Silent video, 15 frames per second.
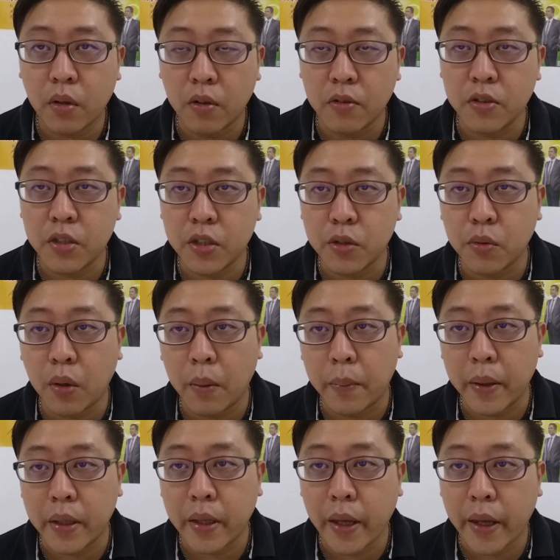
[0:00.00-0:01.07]
同时我
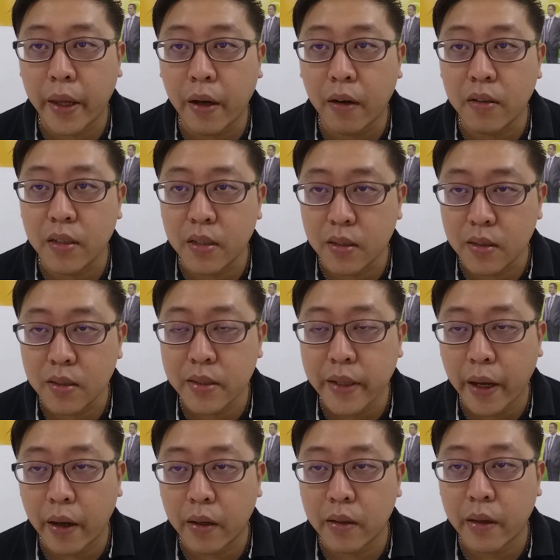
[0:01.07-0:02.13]
们也要影
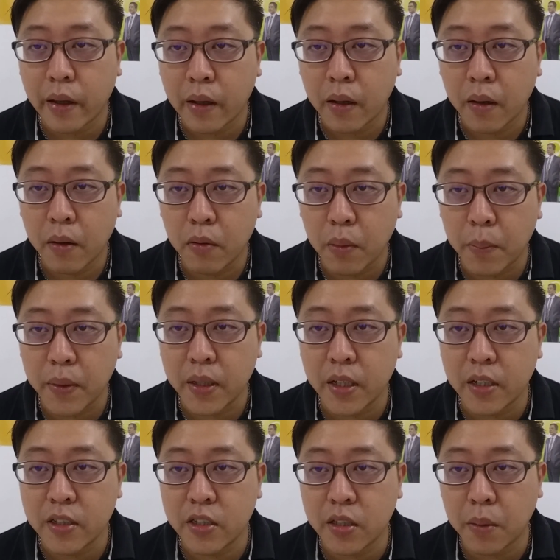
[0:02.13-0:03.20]
响我们
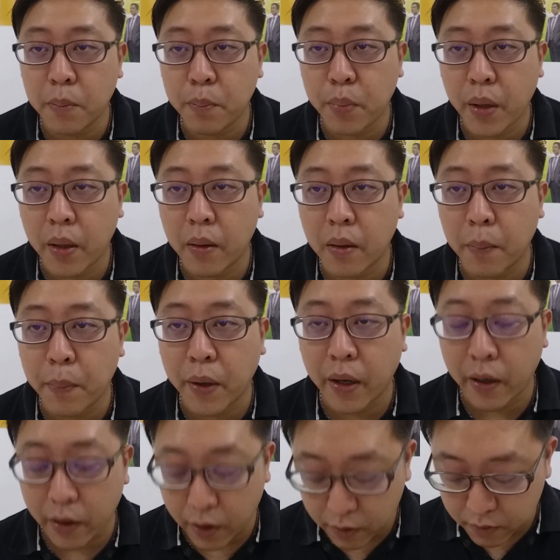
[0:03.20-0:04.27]
的身边的
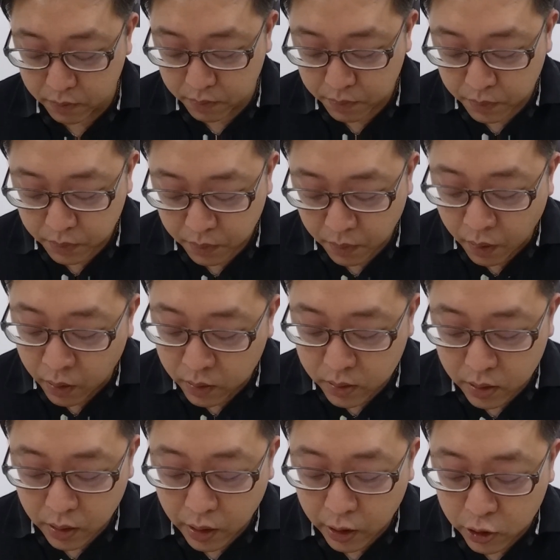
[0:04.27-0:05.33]
朋友。
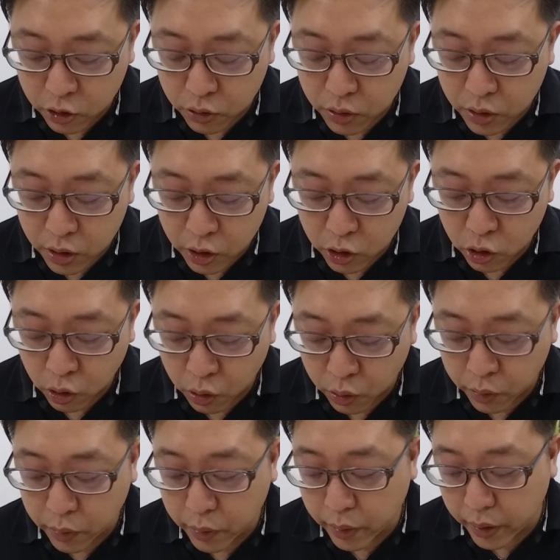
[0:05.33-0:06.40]
这个就是
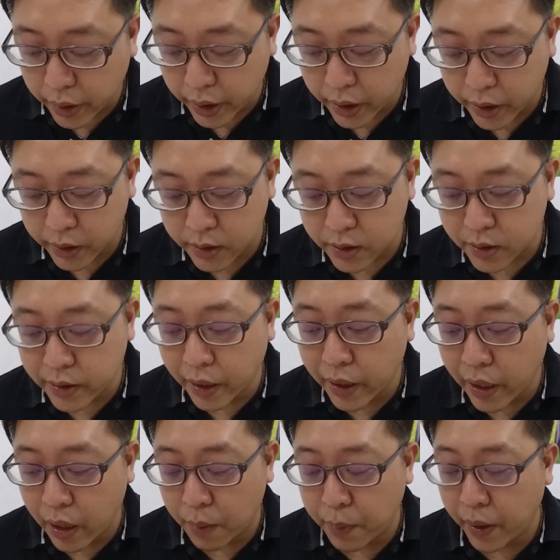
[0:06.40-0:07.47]
从呃这张
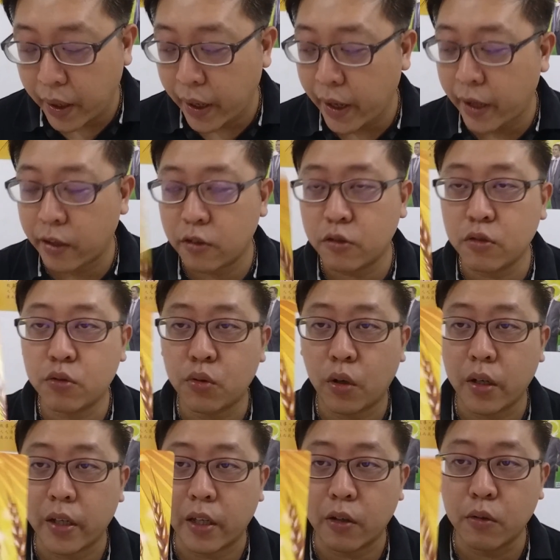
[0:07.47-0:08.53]
卡牌安禄所
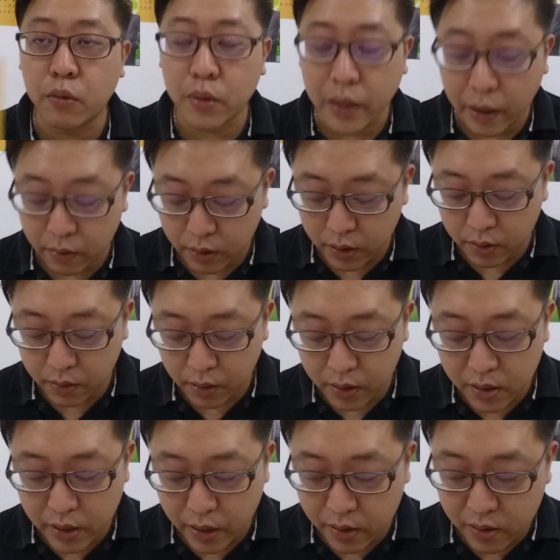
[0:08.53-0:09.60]
领悟到的一
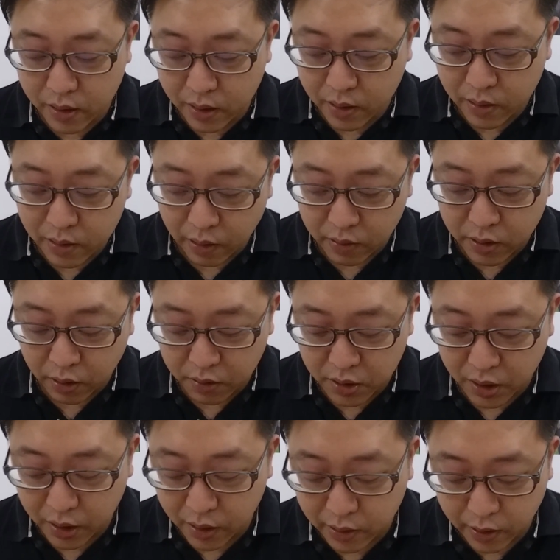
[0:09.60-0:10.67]
些心小小
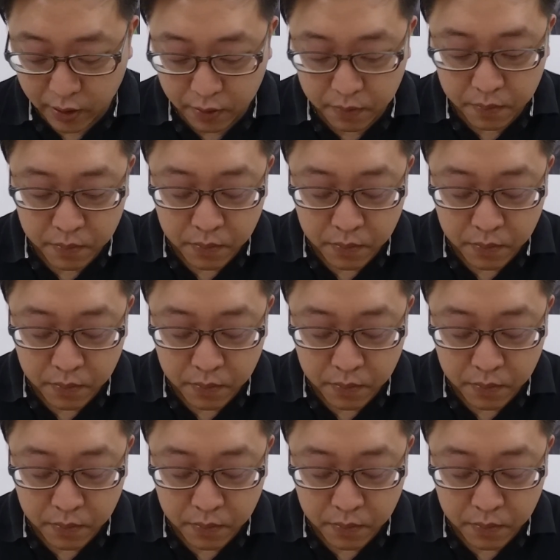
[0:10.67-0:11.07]
心得。